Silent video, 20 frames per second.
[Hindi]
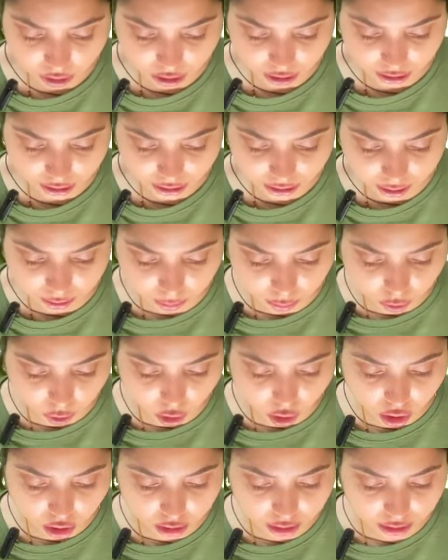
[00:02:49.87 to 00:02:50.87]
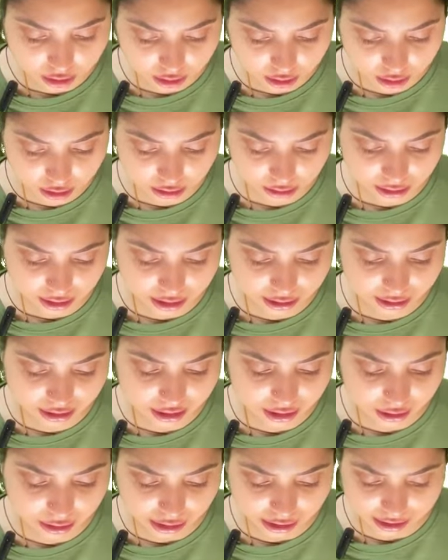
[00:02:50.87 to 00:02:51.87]
एक ब्लॉक रखा
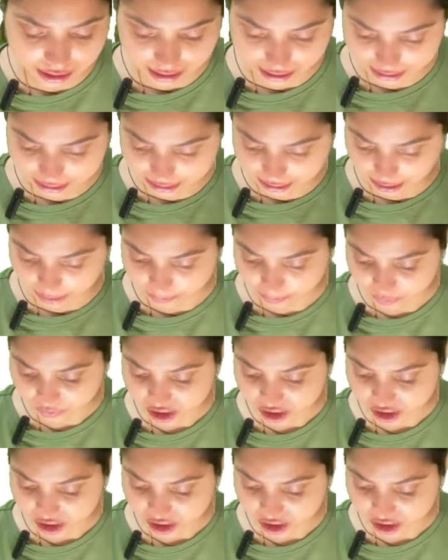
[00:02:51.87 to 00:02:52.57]
गया ड्राई आइस का